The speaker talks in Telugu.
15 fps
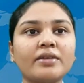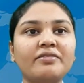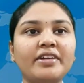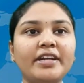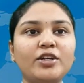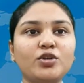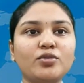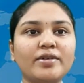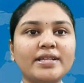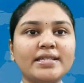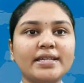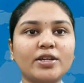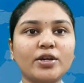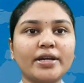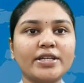వి టూ వన్
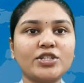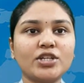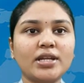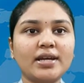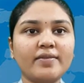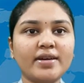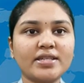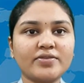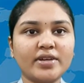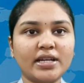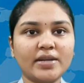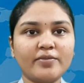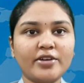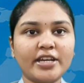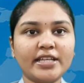జీరో ఏ జిల్లా వాస్వి
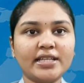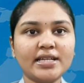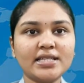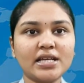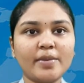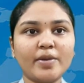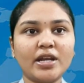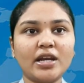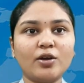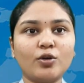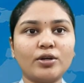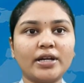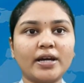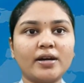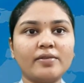క్లబ్ వనిత
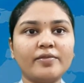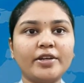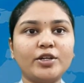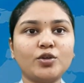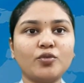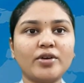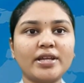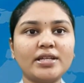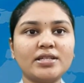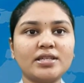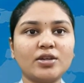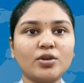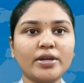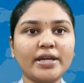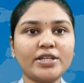సామర్లకోట వి టూ వన్
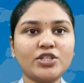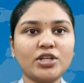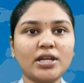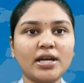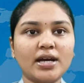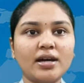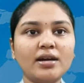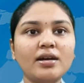జీరో ఏ జిల్లా